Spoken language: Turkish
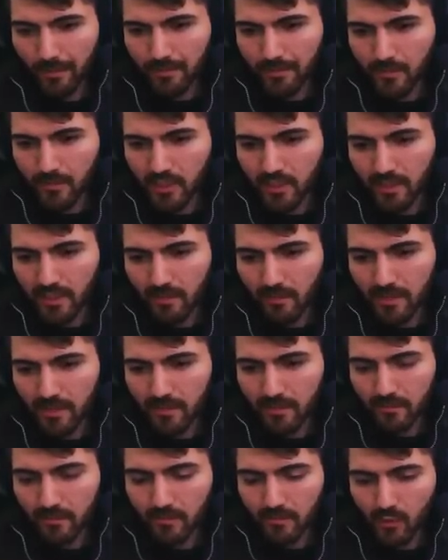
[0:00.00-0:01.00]
itemlerim.
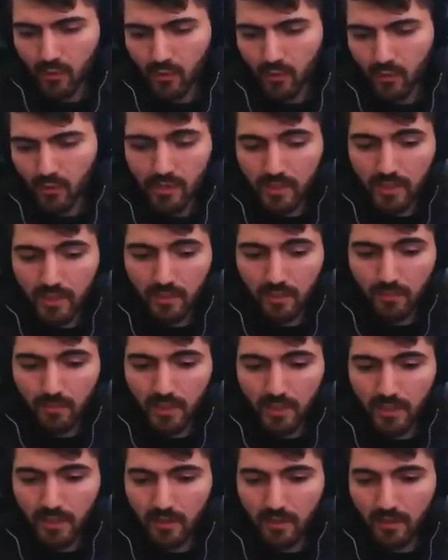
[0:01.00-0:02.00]
Çünkü zeka
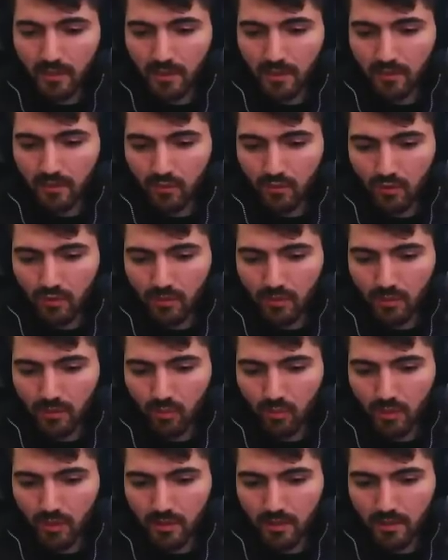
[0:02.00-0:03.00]
bayağı arttırıyor. Bak
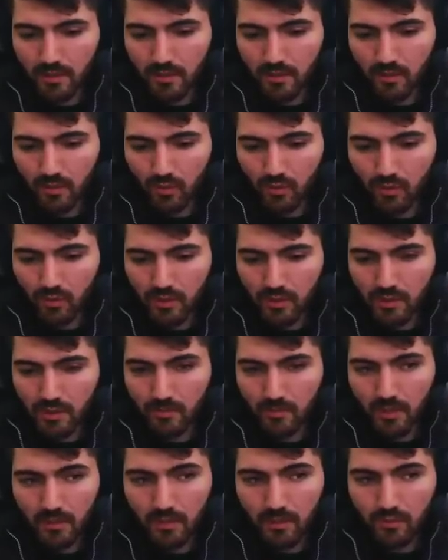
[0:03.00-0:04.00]
bu arada göstereyim.
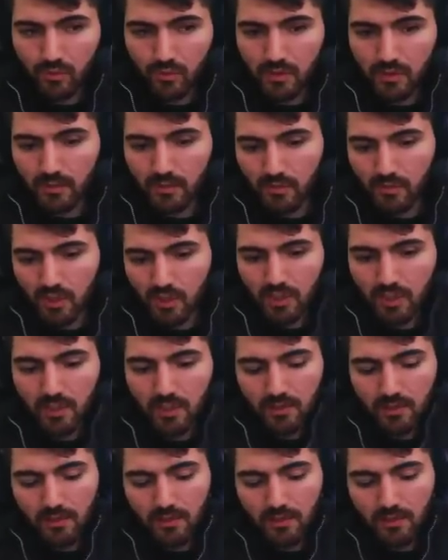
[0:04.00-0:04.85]
672.